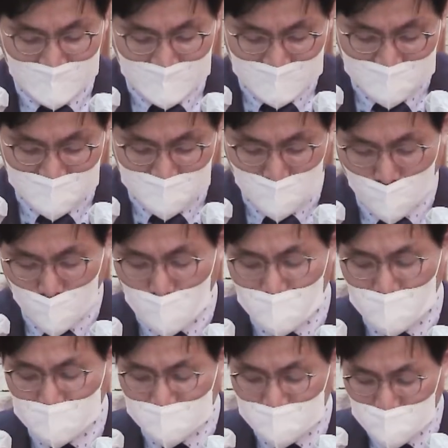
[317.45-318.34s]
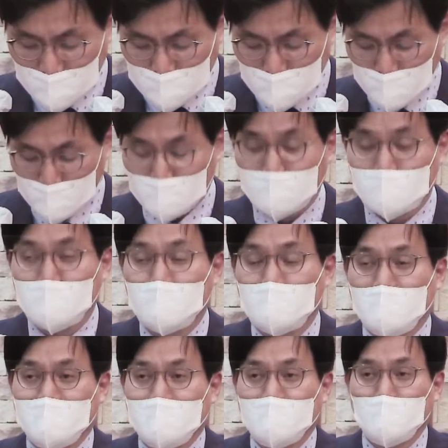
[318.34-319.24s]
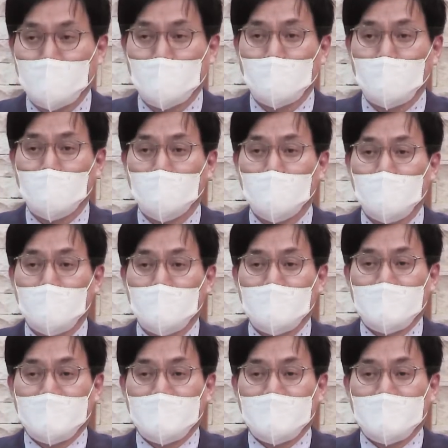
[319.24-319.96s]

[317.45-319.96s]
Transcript: 그는 복의 근원으로 부름 받았고